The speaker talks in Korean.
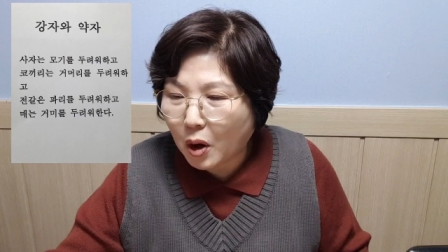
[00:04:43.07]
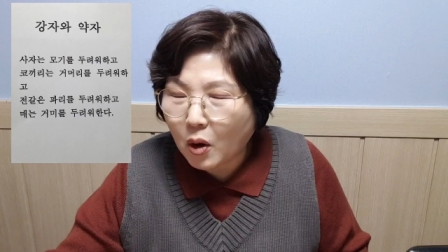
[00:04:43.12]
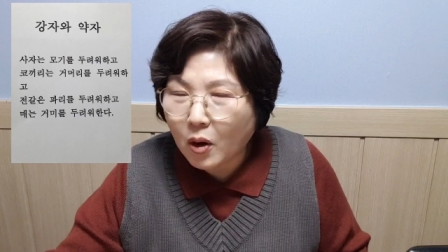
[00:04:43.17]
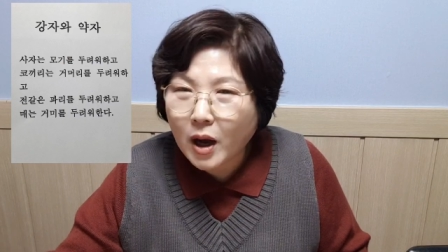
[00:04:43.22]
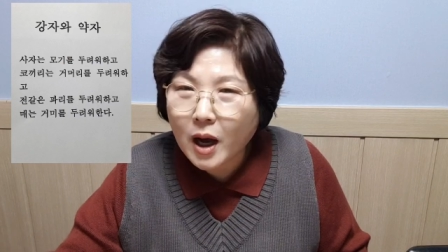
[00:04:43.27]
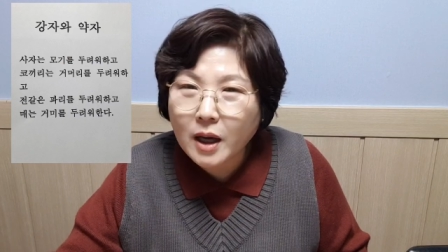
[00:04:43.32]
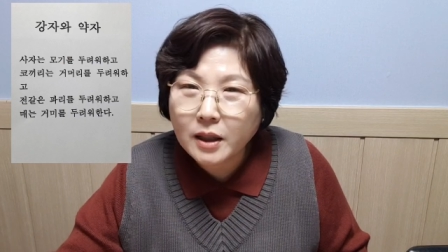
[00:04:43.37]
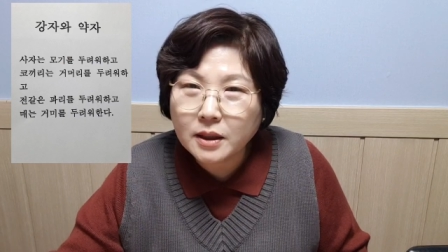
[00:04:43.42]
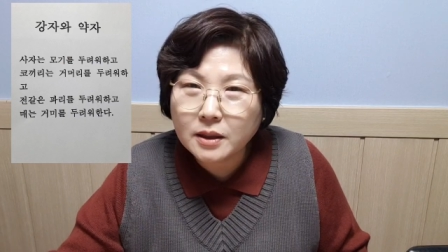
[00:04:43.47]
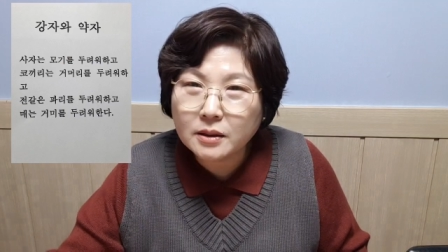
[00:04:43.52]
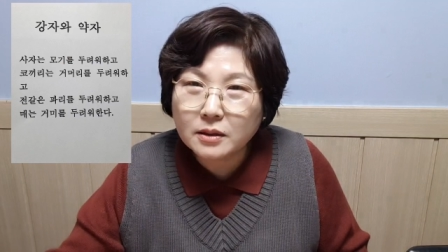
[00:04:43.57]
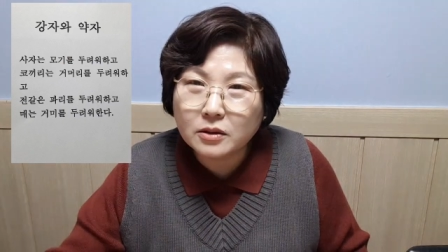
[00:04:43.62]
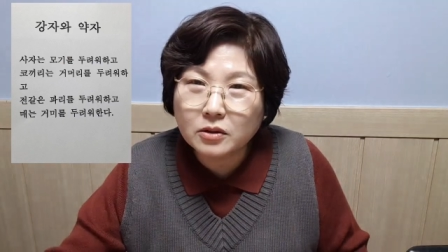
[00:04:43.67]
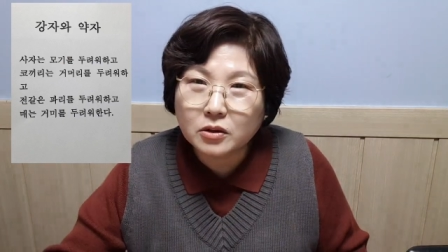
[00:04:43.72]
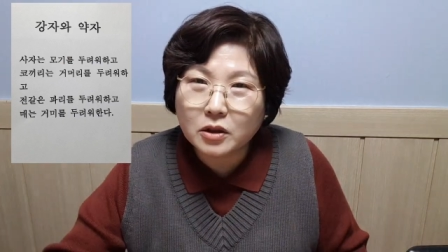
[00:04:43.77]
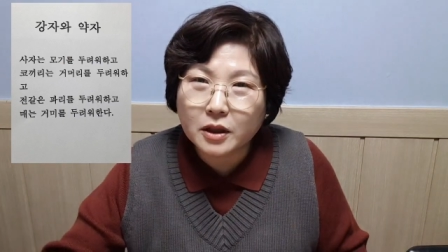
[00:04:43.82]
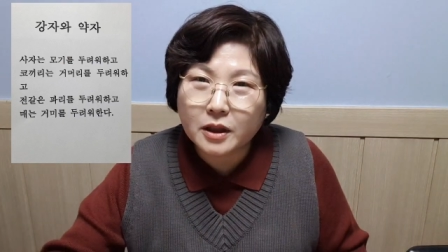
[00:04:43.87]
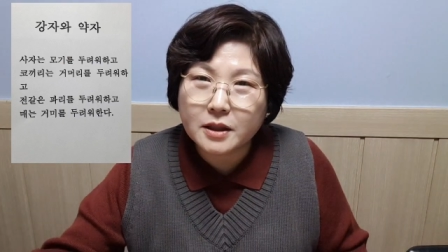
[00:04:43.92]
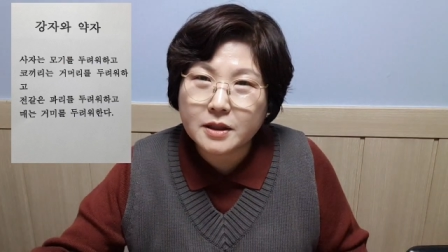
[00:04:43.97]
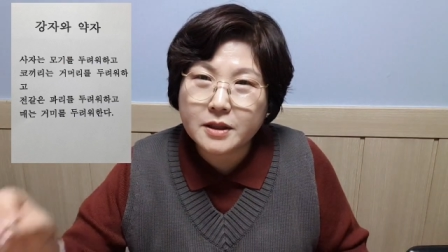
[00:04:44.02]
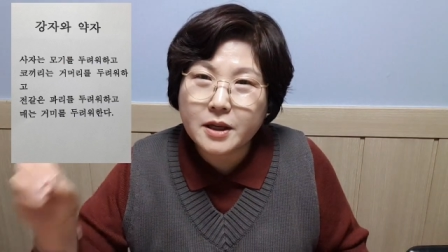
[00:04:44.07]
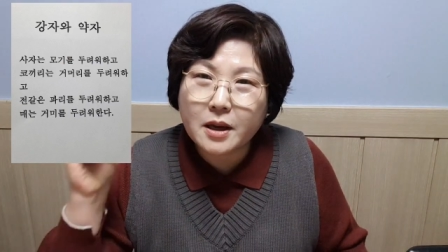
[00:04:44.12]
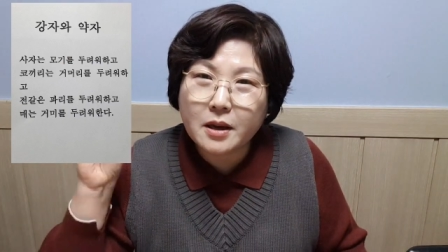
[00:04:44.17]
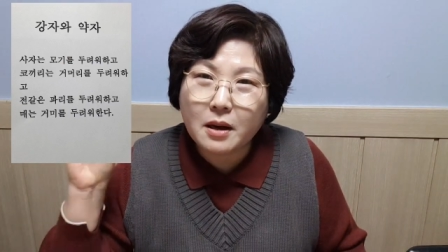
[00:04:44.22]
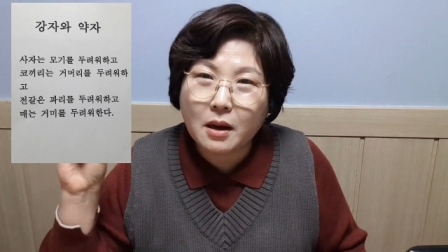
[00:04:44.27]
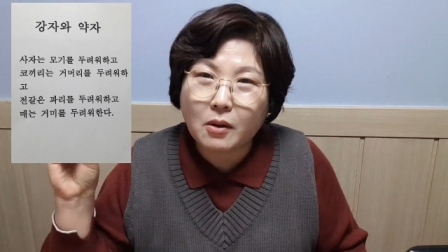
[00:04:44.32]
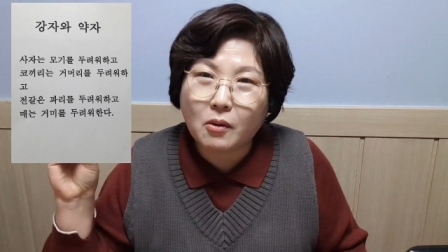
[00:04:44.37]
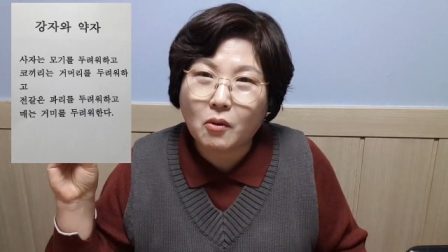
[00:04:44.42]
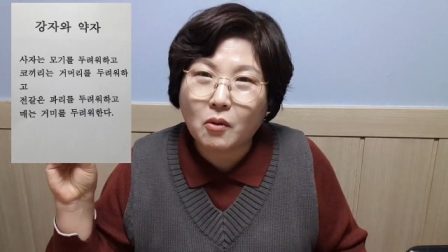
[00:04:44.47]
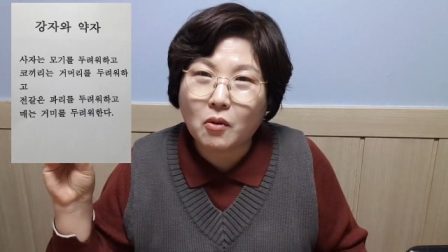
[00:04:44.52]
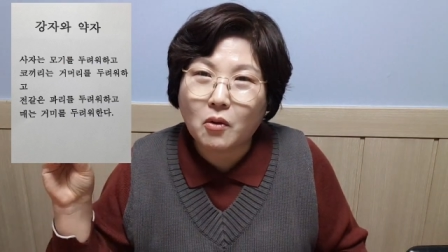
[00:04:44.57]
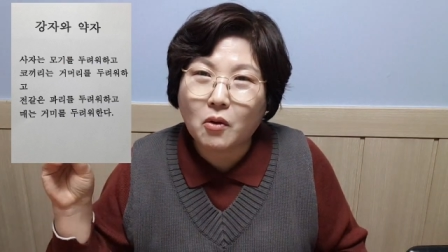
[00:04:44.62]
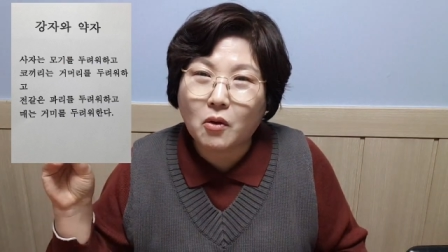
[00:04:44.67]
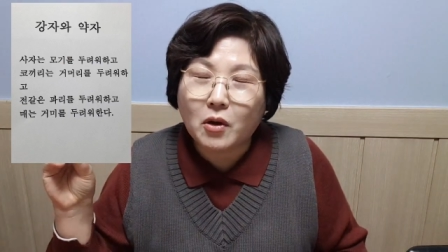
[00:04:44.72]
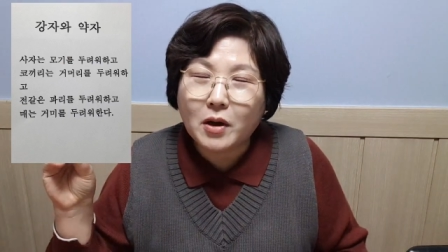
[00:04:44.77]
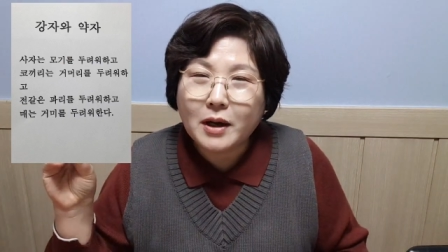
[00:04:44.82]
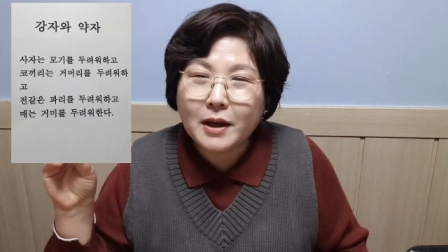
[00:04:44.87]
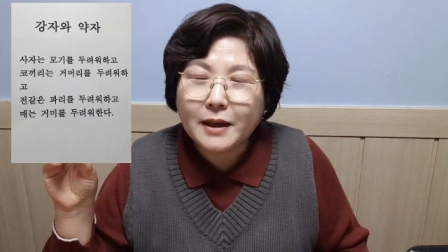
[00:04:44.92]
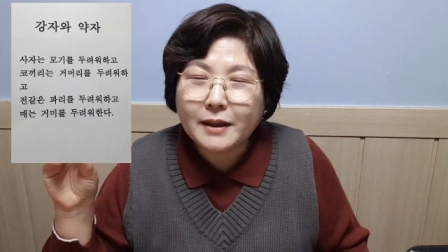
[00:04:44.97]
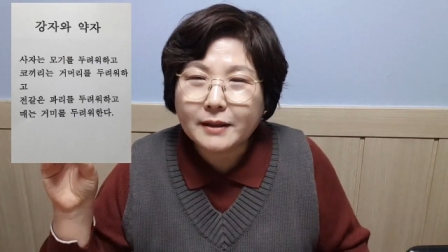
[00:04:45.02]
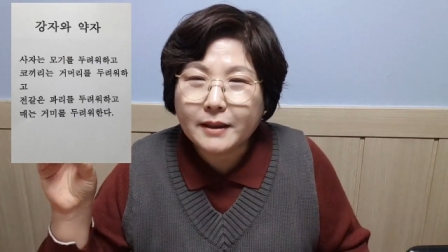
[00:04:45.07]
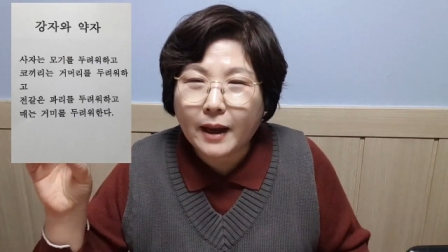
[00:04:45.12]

병아리들도 이렇게 채가고